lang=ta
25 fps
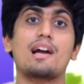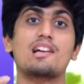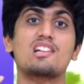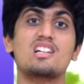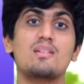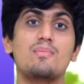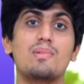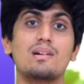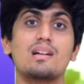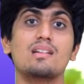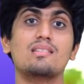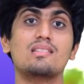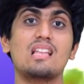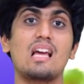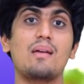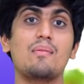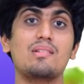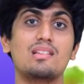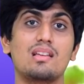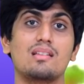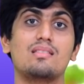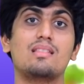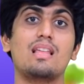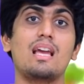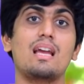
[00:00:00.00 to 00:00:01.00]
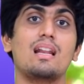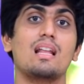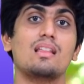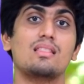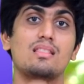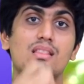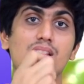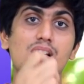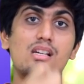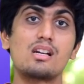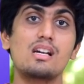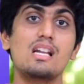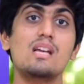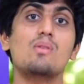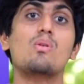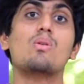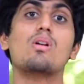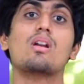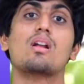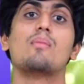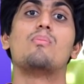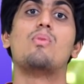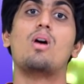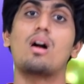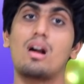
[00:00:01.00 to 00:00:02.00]
கஷ்டப்பட்டு சேமித்த தேனை திருடி
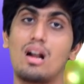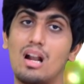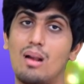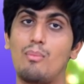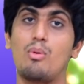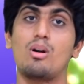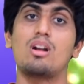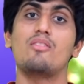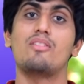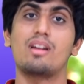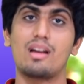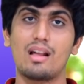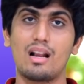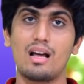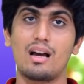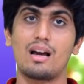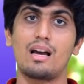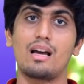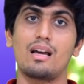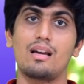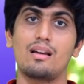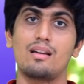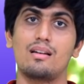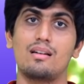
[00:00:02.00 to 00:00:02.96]
உங்களுக்கு பாட்டிலில் போட்டு விற்கிறாங்க